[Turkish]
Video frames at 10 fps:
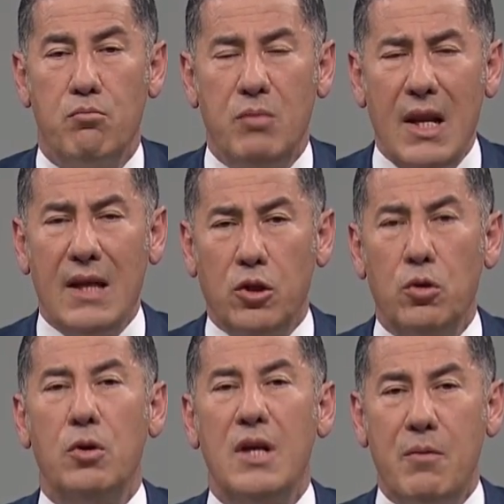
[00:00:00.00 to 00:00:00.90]

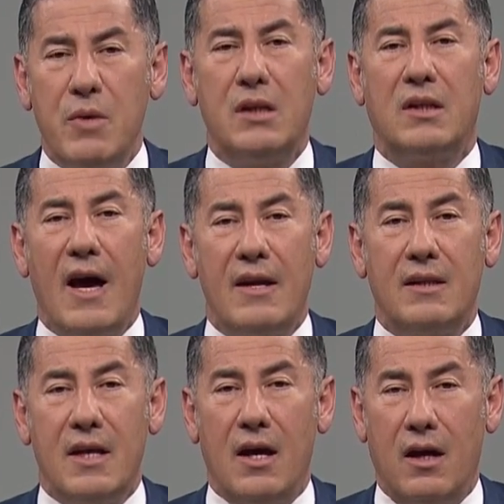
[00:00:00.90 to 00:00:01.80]
Milletin önüne bir
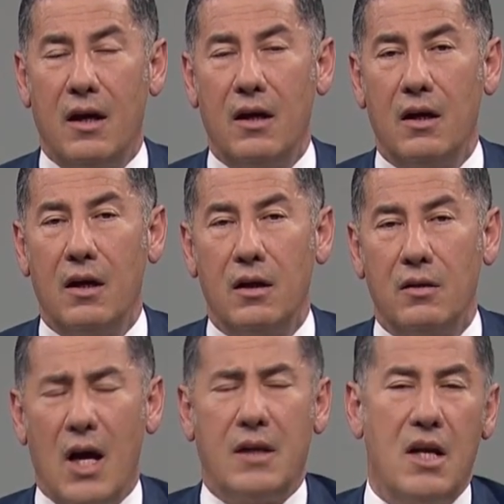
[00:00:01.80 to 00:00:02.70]
tane de
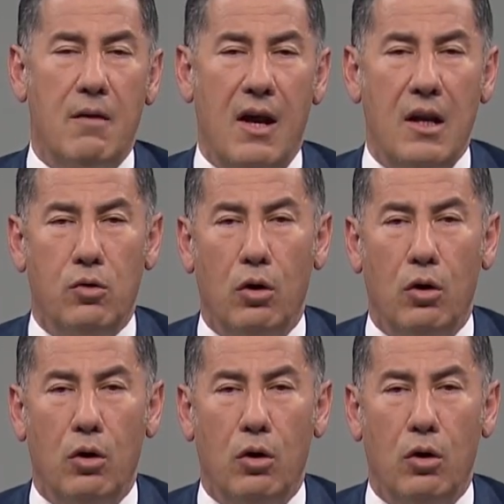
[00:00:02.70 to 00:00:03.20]
tahterevalli